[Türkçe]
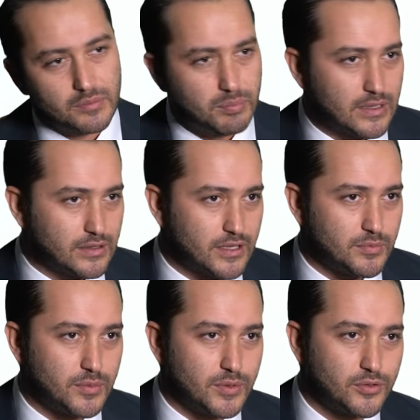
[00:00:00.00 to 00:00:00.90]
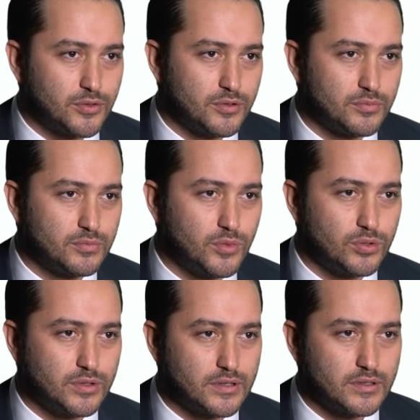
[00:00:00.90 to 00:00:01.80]
de maillarıma bakıyorum.
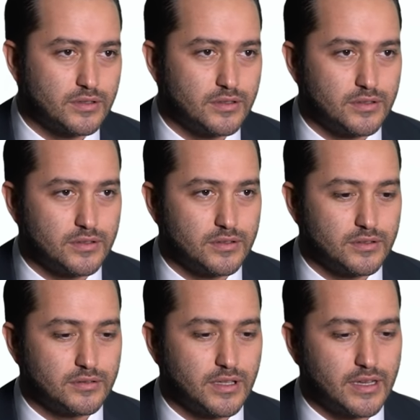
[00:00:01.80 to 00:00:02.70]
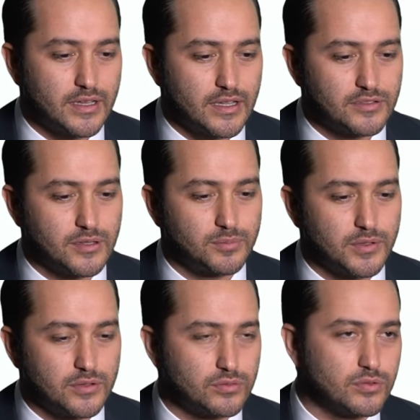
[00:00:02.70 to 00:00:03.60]
Onları e, gereken
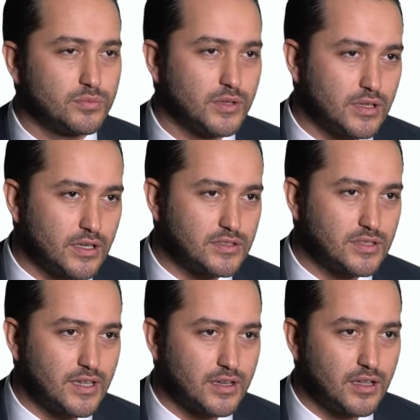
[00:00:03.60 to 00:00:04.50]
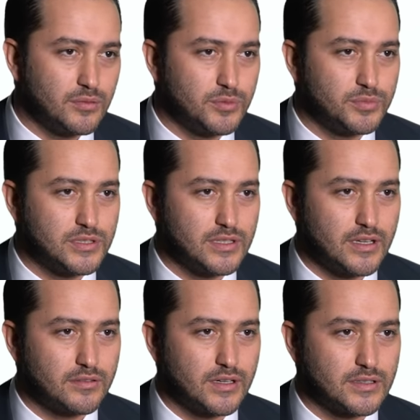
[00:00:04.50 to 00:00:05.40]
cevapları yazıyorum ya da geceden kalma bir
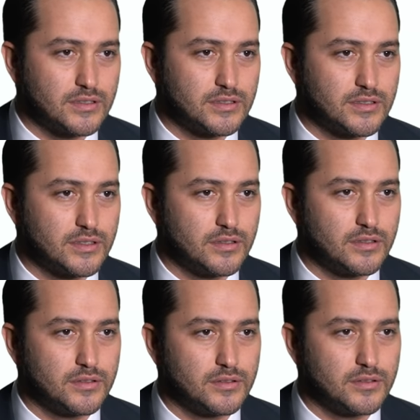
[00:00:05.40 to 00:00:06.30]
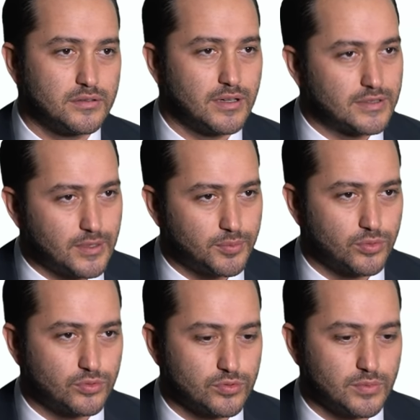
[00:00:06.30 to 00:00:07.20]
şeyler varsa işte e, WhatsApp
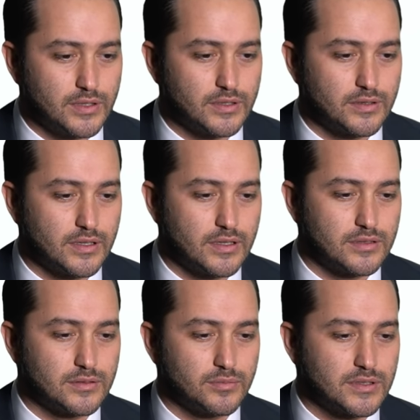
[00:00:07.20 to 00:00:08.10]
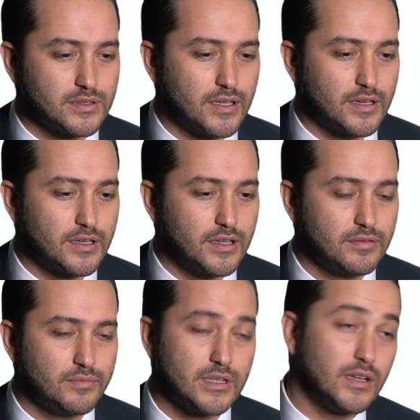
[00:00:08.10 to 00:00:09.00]
konuşmalarında yazılması gereken
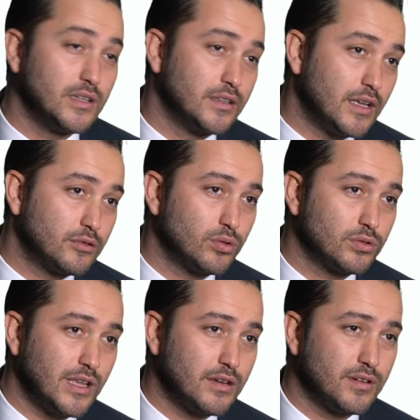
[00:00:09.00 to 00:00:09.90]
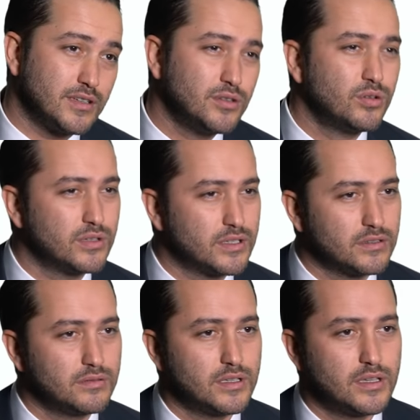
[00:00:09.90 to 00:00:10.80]
ya da alınan notlar varsa onların
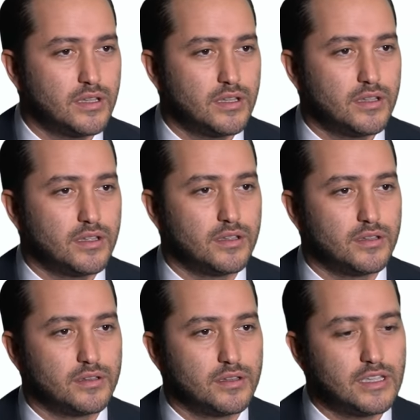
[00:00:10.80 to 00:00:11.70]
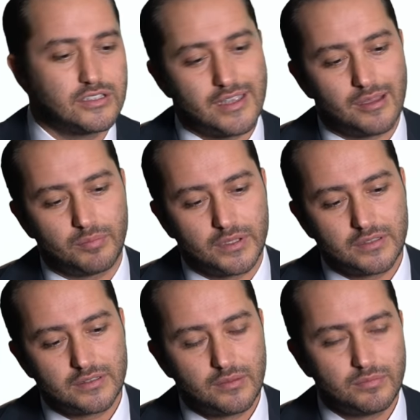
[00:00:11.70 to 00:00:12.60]
e, gece
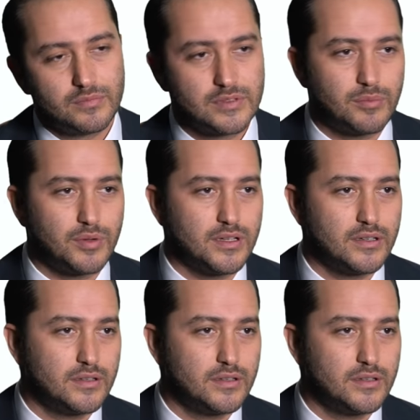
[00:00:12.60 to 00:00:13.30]
yapmadıysam sabah